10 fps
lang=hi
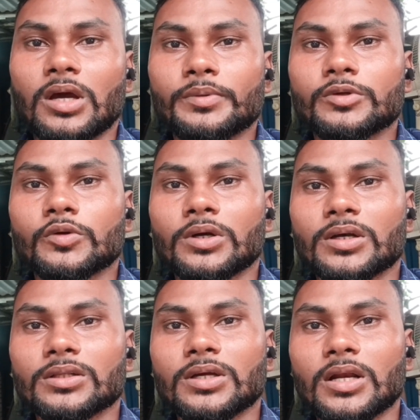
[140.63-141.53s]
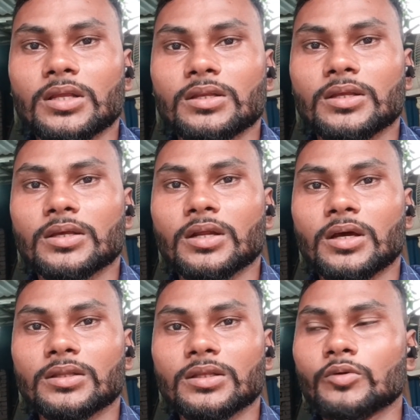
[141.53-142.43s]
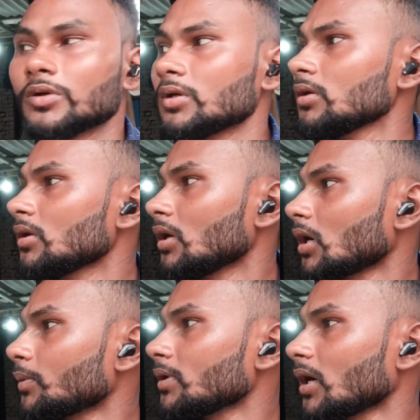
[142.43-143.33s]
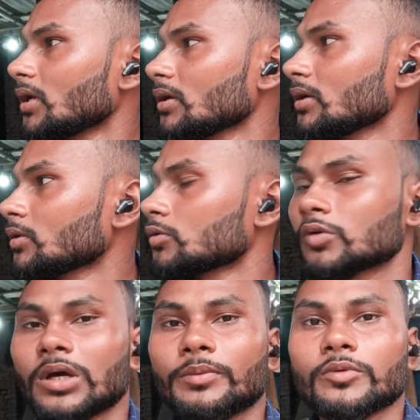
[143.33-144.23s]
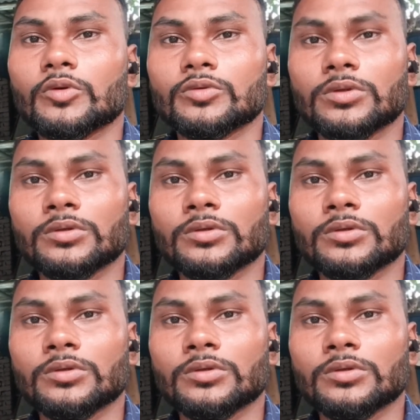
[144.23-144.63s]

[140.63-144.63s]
अभी जो हम गाड़ी लेकर आते होंगे अभी आएंगे तो फिर हमको